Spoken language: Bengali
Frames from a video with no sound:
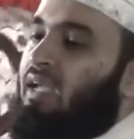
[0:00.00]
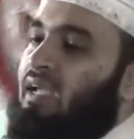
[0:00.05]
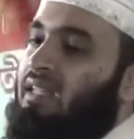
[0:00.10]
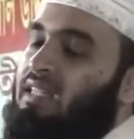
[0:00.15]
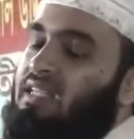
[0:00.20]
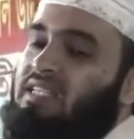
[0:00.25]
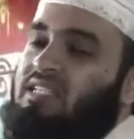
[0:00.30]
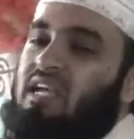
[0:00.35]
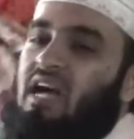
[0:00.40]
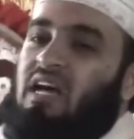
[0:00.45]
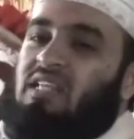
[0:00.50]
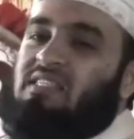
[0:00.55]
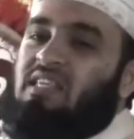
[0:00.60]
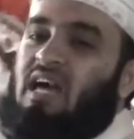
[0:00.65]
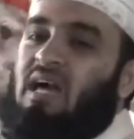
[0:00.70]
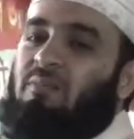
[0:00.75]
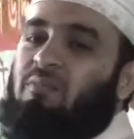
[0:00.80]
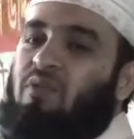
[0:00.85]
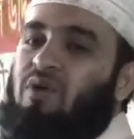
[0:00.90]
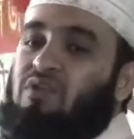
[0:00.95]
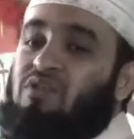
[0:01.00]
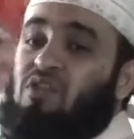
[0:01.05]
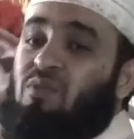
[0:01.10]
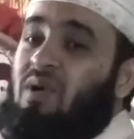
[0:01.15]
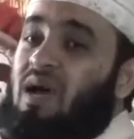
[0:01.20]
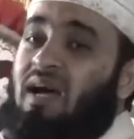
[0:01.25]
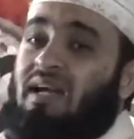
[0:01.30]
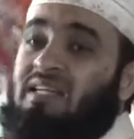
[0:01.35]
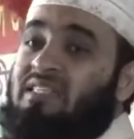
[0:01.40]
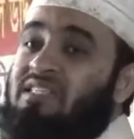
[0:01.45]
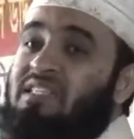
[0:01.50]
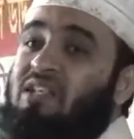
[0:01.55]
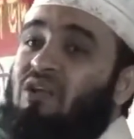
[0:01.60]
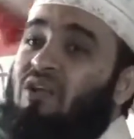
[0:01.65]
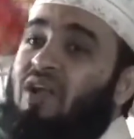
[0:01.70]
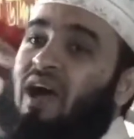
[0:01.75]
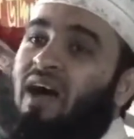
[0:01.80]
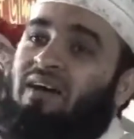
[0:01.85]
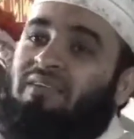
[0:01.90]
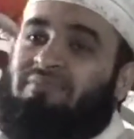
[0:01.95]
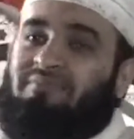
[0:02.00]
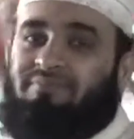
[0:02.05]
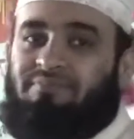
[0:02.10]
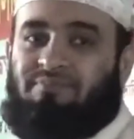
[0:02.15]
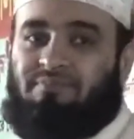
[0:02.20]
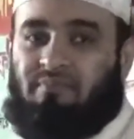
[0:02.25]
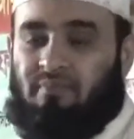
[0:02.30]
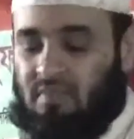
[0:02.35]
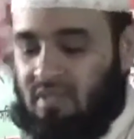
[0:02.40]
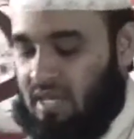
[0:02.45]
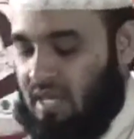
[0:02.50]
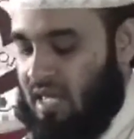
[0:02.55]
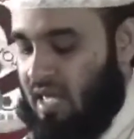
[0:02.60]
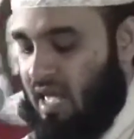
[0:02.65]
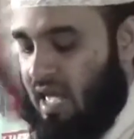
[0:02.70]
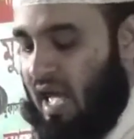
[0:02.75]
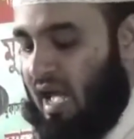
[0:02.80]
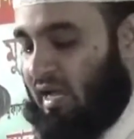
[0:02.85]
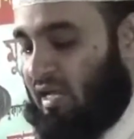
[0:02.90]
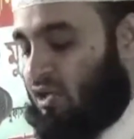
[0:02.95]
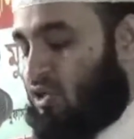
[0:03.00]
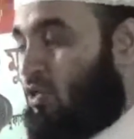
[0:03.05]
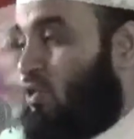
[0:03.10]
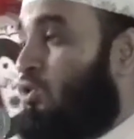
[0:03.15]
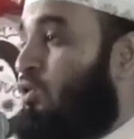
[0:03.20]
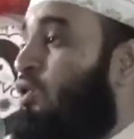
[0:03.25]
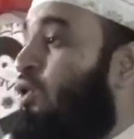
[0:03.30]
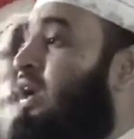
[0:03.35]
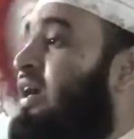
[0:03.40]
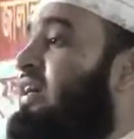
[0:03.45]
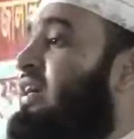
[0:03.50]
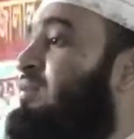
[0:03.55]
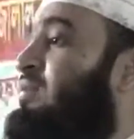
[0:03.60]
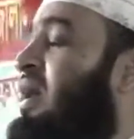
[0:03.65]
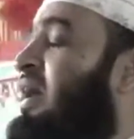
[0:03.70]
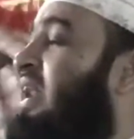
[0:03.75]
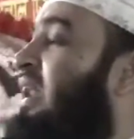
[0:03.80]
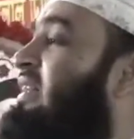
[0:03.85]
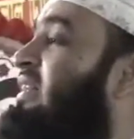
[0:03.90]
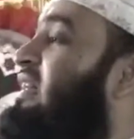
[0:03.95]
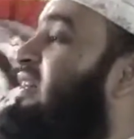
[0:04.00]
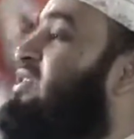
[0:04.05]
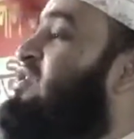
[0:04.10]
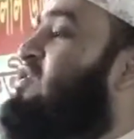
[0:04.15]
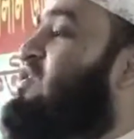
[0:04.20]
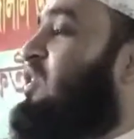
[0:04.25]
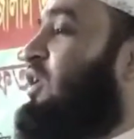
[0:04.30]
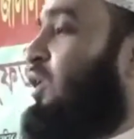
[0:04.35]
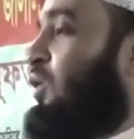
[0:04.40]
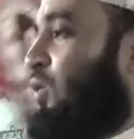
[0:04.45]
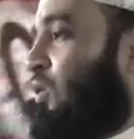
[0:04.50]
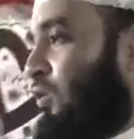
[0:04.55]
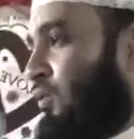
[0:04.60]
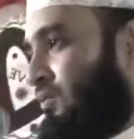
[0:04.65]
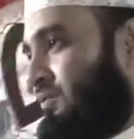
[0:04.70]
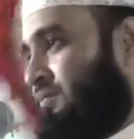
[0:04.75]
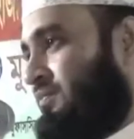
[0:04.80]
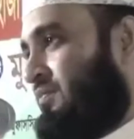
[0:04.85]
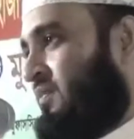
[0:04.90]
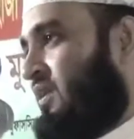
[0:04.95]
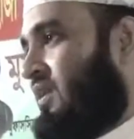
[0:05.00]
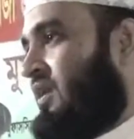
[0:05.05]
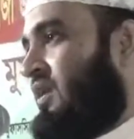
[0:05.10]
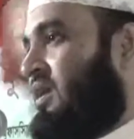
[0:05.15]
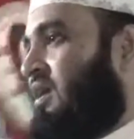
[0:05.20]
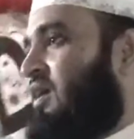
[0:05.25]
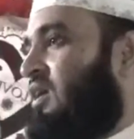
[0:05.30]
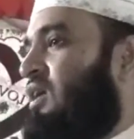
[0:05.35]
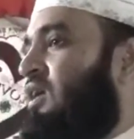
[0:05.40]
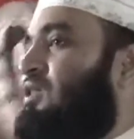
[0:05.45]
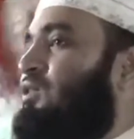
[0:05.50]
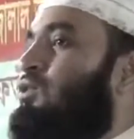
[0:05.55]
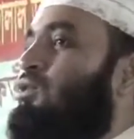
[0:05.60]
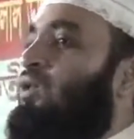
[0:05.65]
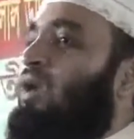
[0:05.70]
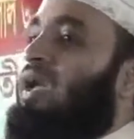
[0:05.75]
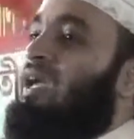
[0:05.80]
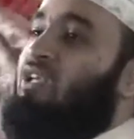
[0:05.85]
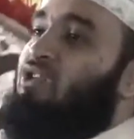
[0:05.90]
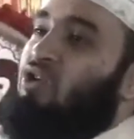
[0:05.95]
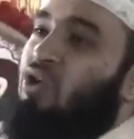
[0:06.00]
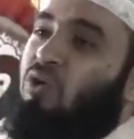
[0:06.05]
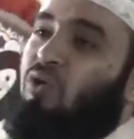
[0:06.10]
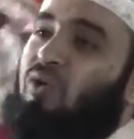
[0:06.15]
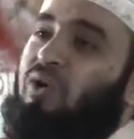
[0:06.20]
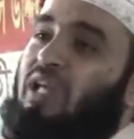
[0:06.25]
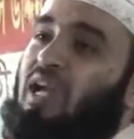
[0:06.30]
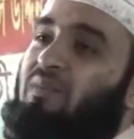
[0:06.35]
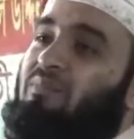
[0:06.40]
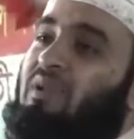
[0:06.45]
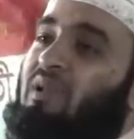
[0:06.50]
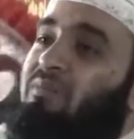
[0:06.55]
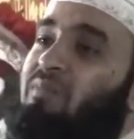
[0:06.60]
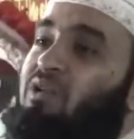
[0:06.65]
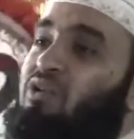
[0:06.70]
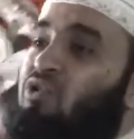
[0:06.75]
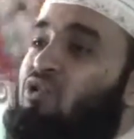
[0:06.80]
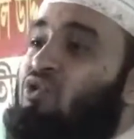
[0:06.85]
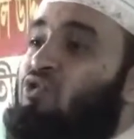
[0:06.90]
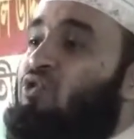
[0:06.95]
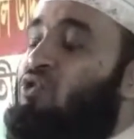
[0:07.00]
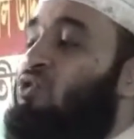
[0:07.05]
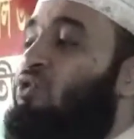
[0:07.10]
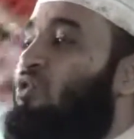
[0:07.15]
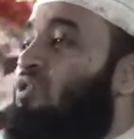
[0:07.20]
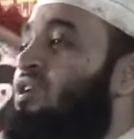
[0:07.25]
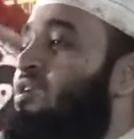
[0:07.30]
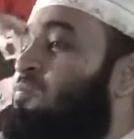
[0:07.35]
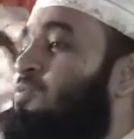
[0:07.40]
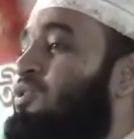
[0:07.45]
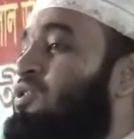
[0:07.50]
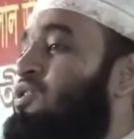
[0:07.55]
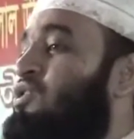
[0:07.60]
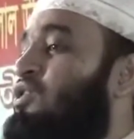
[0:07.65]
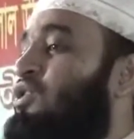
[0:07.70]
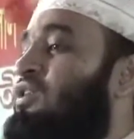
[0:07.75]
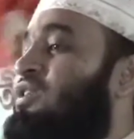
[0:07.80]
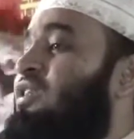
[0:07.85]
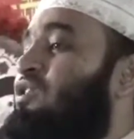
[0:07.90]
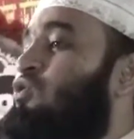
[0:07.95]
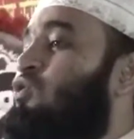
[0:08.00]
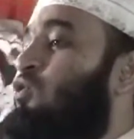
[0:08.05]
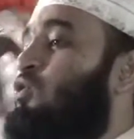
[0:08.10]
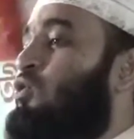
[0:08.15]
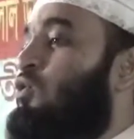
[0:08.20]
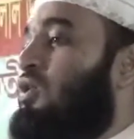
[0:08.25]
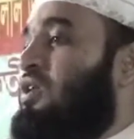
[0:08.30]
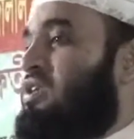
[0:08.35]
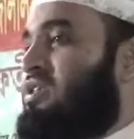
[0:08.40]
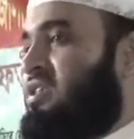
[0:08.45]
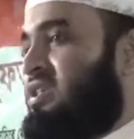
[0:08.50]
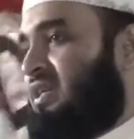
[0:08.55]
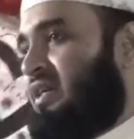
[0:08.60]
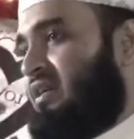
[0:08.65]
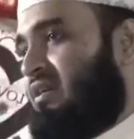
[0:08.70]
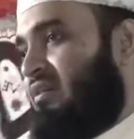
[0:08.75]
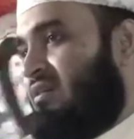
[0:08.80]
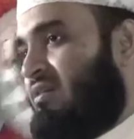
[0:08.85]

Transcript: এদেশে আজাব গজব আগে ছিল না আগে সুন্দর একটা বাংলাদেশ ছিল কিন্তু এই যখনই আমরা বিশ্ব সুন্দরীর প্রতিযোগিতা শুরু করেছি